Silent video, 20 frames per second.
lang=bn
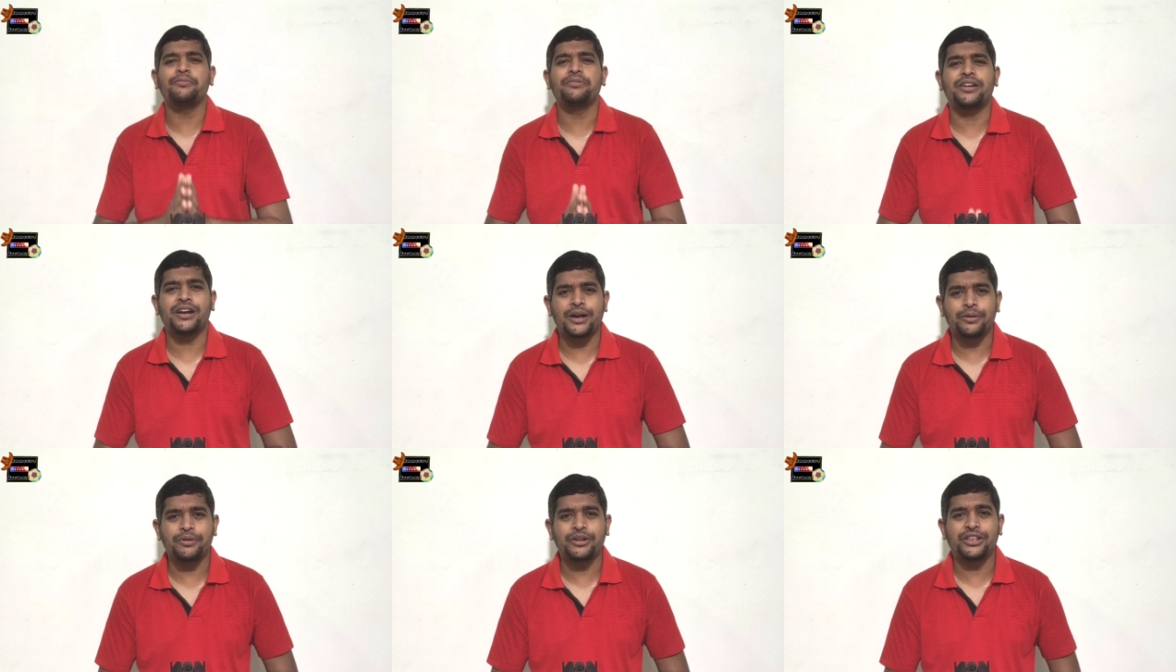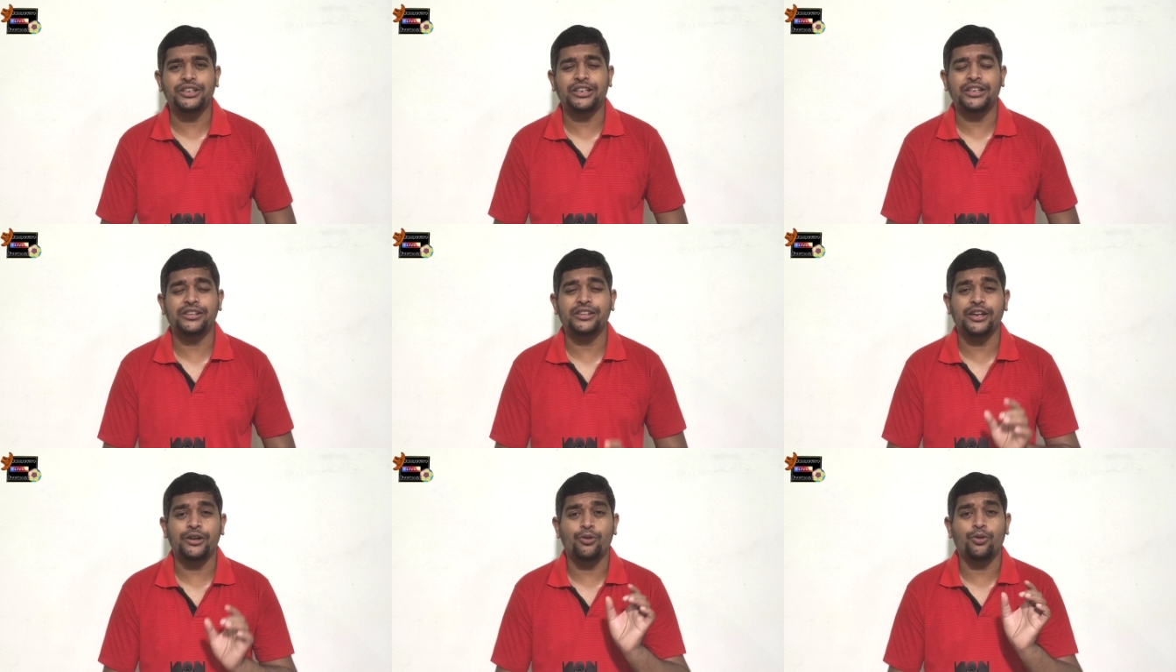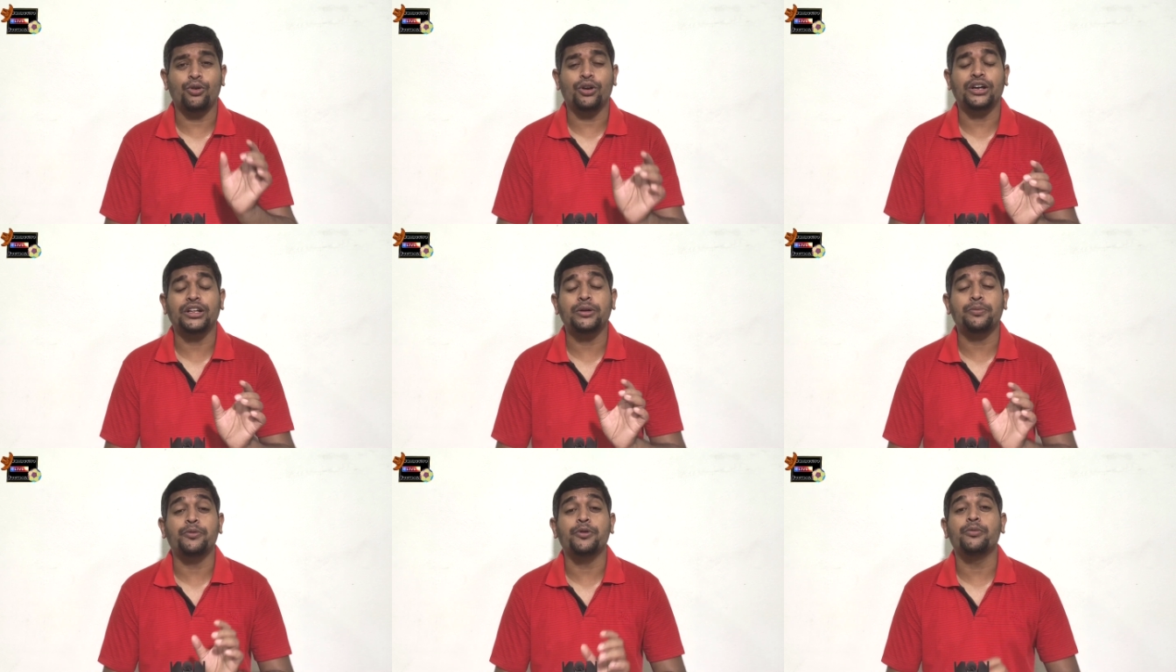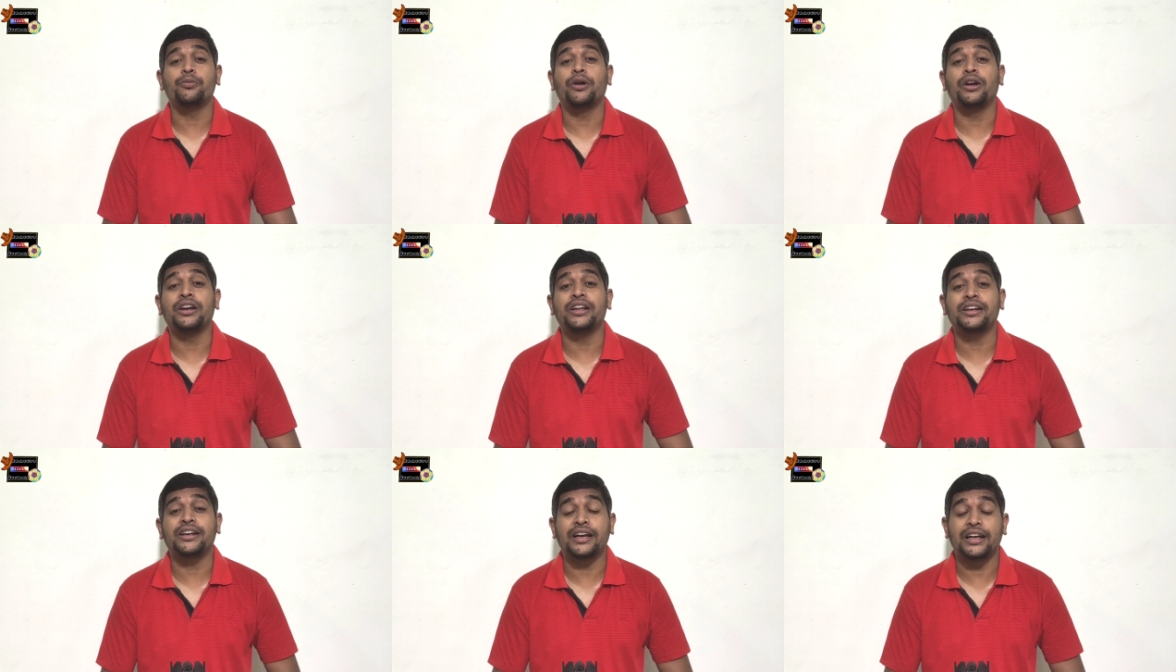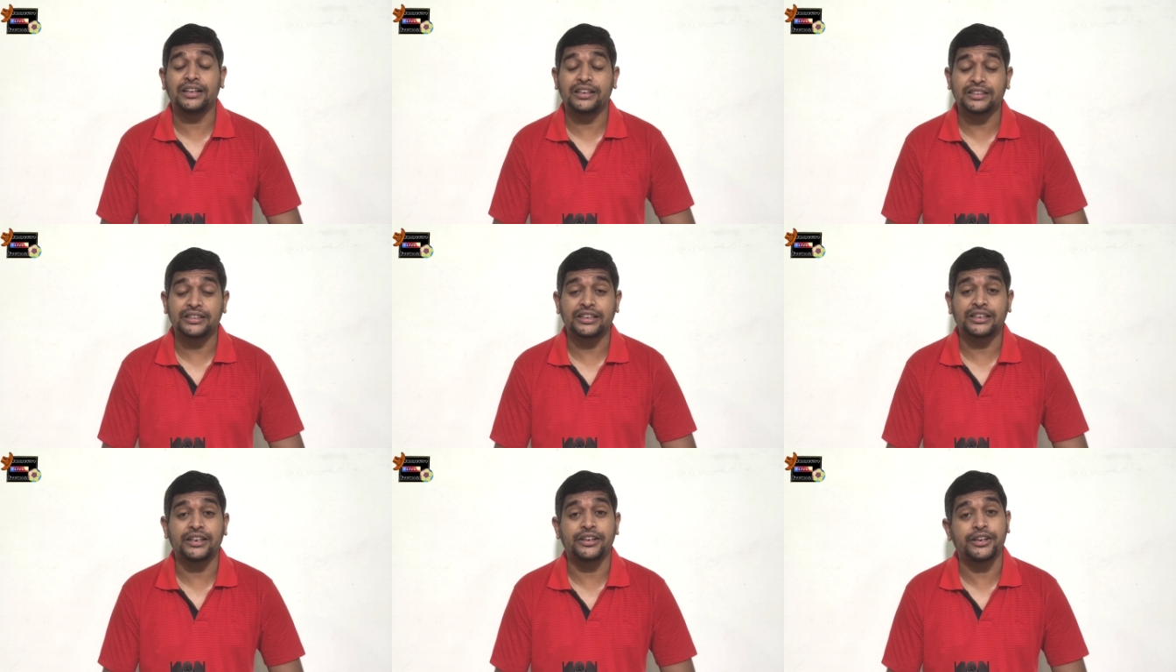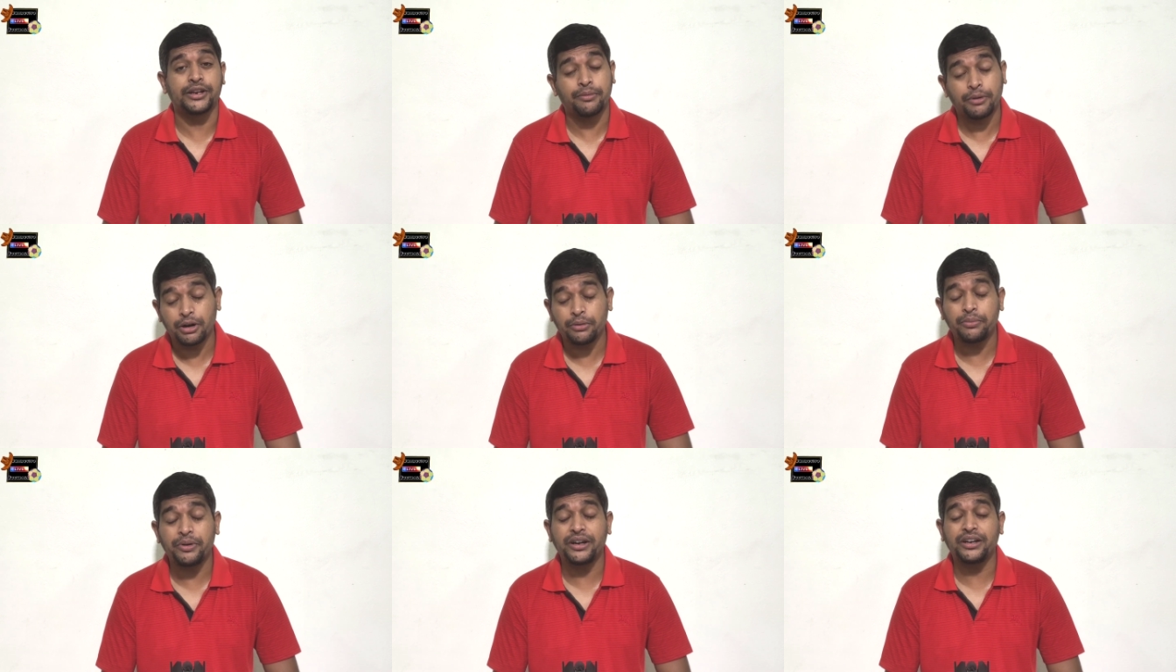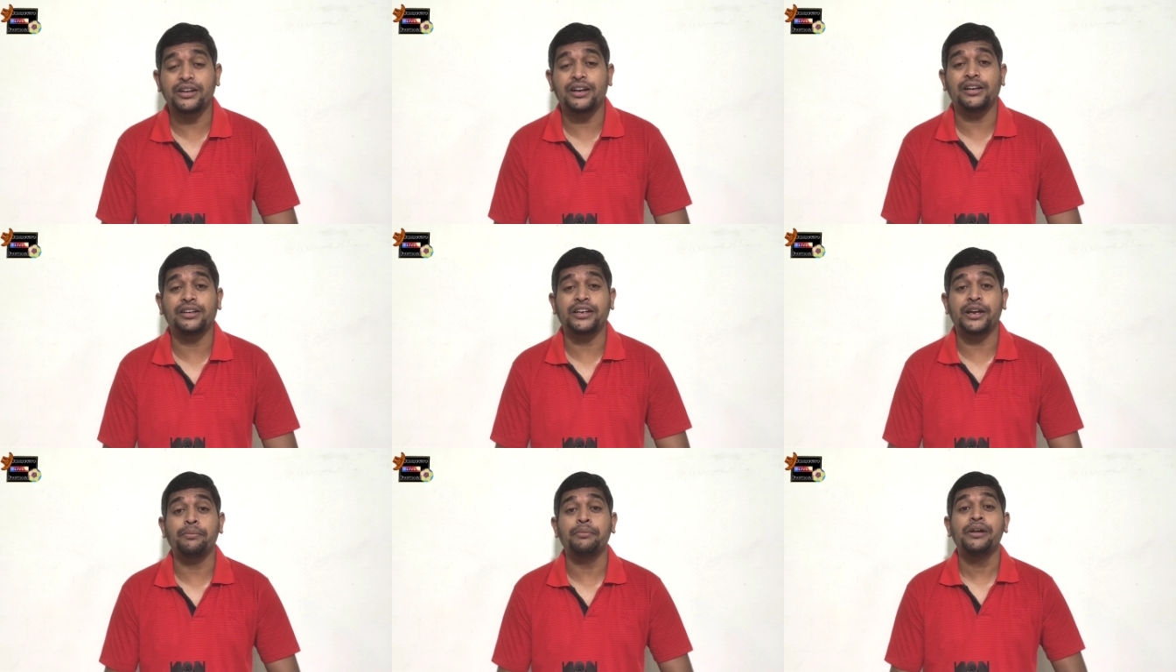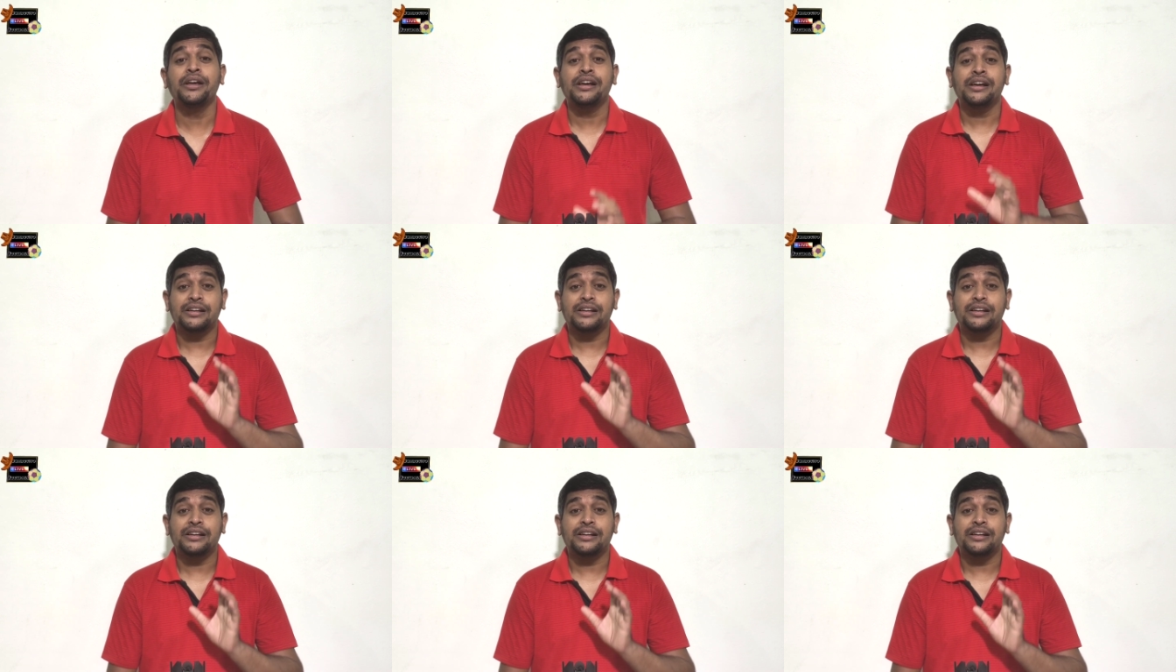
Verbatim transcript: টিম ডার্বি জিতেছে কলকাতা ফুটবল লিগ খেলছে তাদের ডেভেলপমেন্টাল টিম